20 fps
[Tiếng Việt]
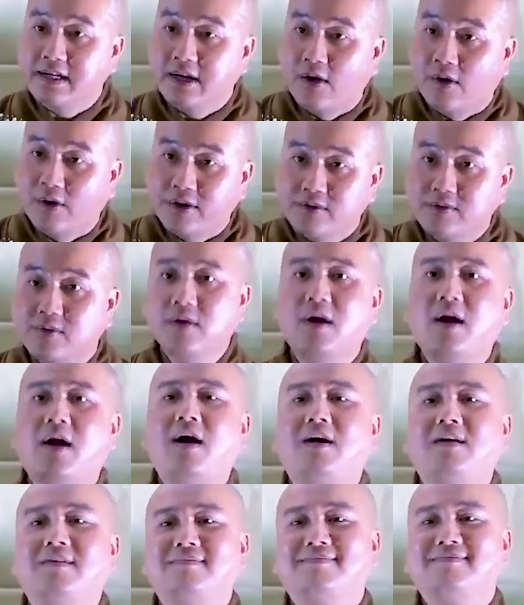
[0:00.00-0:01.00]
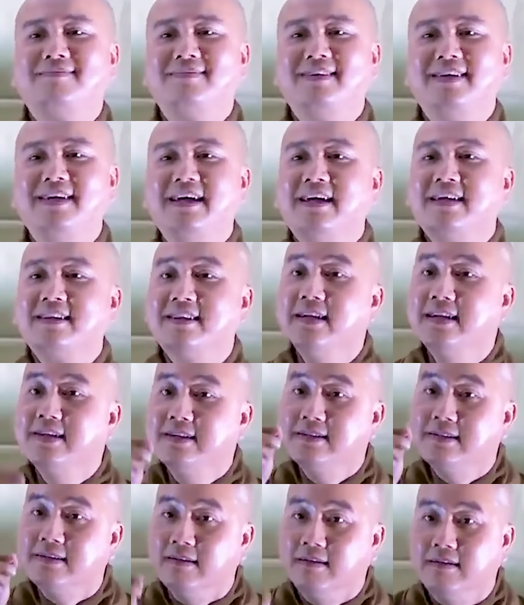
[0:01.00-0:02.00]
nói của họ,
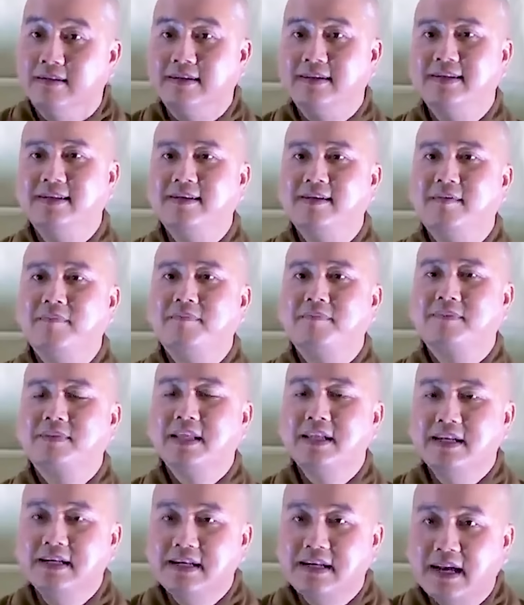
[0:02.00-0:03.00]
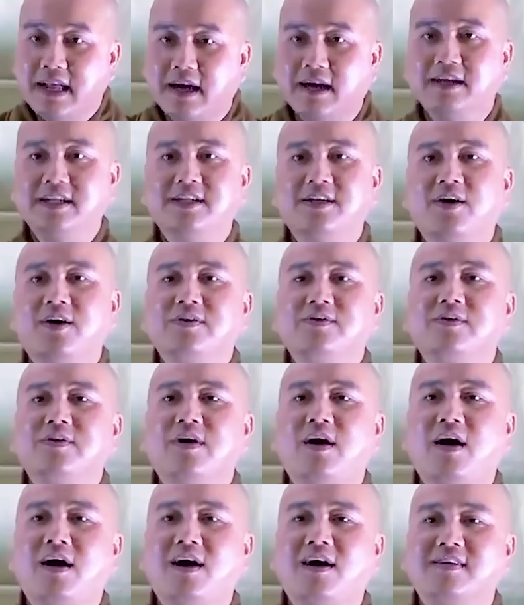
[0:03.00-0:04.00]
tin người, tin lời nói của
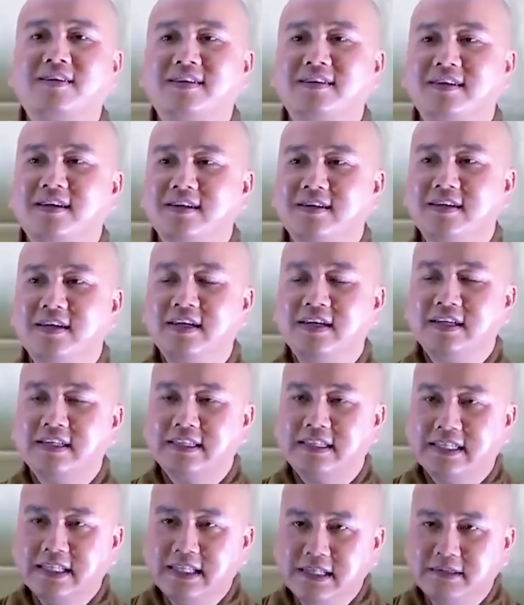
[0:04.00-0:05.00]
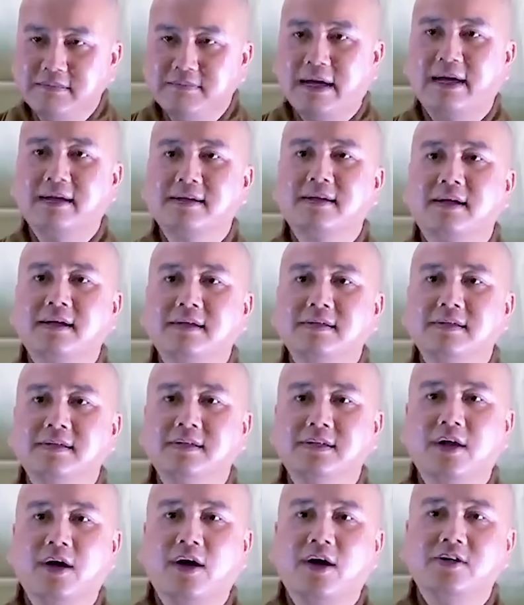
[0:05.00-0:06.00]
họ. Cho nên chính bản thân
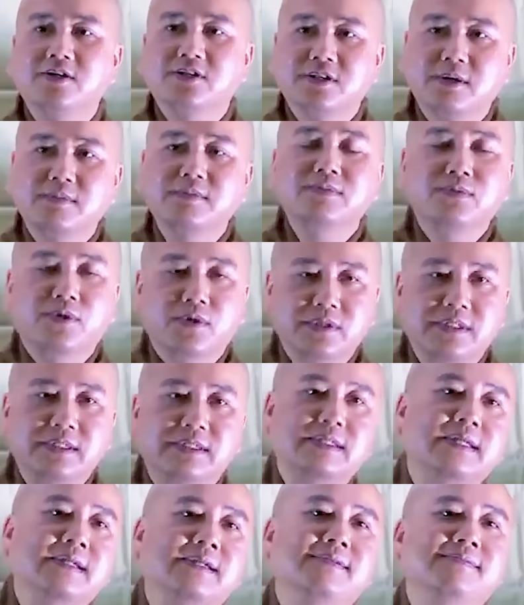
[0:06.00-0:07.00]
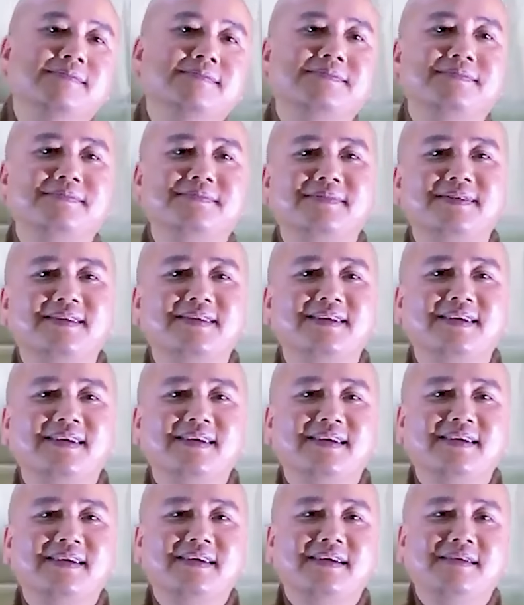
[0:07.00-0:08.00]
người đó sống có chữ tín.
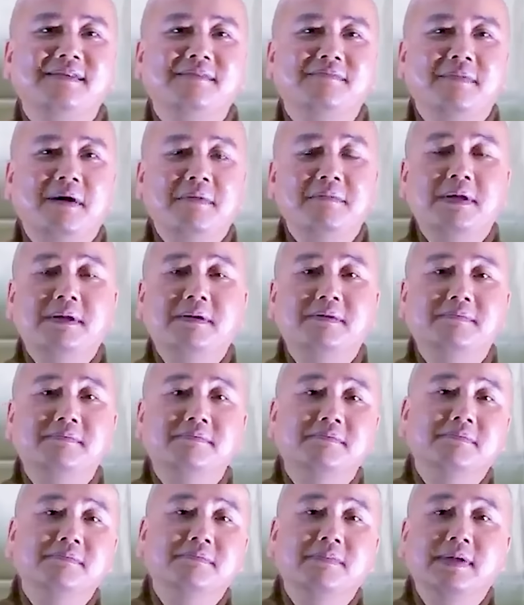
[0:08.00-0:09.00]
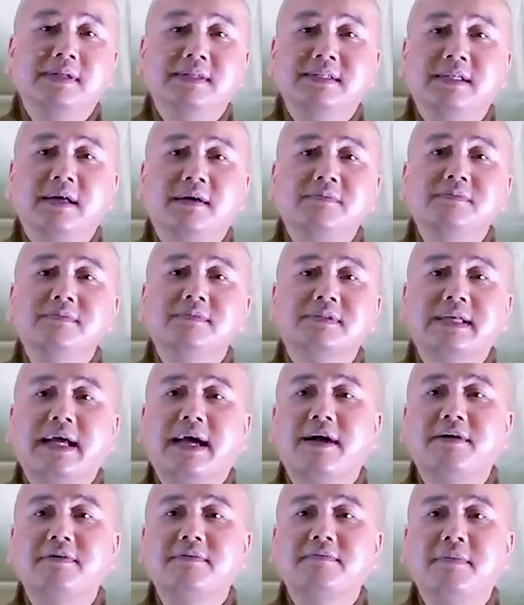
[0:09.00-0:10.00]
Mà mình sống làm
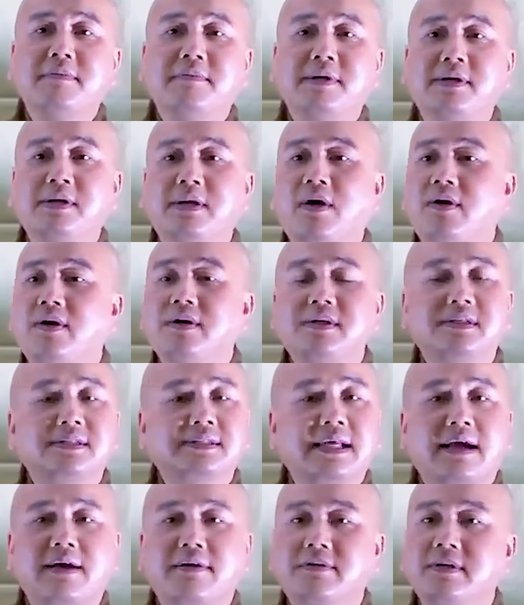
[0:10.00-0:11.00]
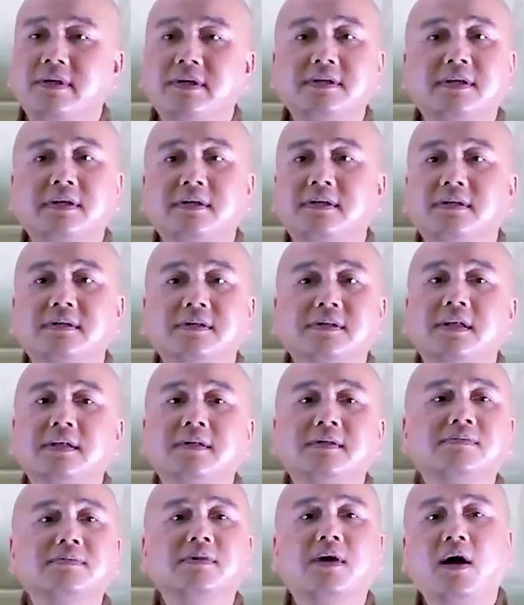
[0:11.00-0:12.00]
sao, mà mình nói làm sao, riết cái chữ
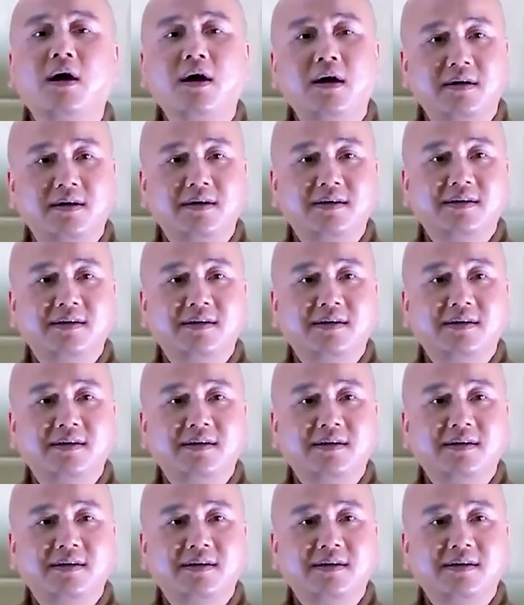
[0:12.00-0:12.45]
tín không có.